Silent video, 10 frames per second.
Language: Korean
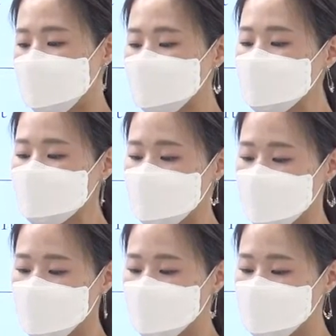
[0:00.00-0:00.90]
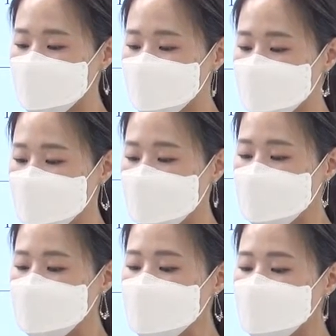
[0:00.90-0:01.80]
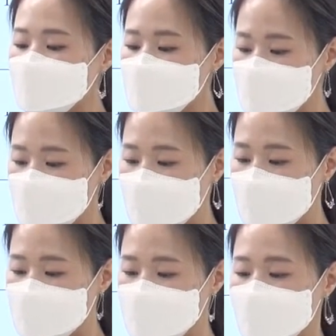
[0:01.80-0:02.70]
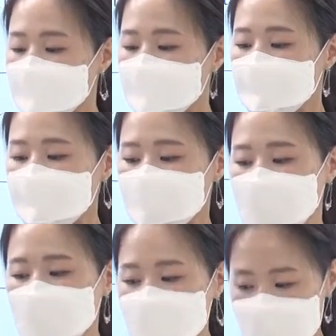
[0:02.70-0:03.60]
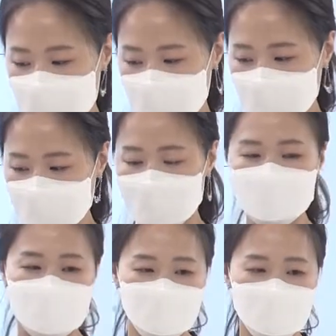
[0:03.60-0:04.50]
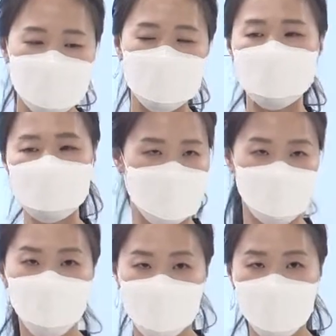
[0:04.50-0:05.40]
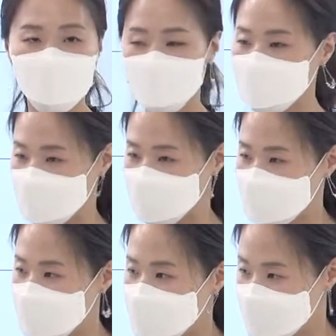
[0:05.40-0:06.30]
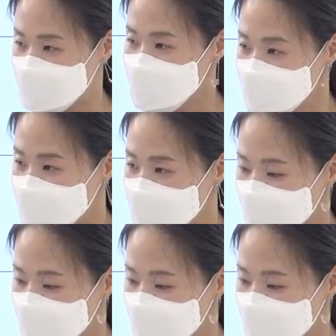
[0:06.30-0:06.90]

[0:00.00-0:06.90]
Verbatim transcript: 언급된다 또는 부적절하게 일컬어진다. 즉, taste 라는 단어가 잘못 사용되고 있는 거다 라는 뜻이죠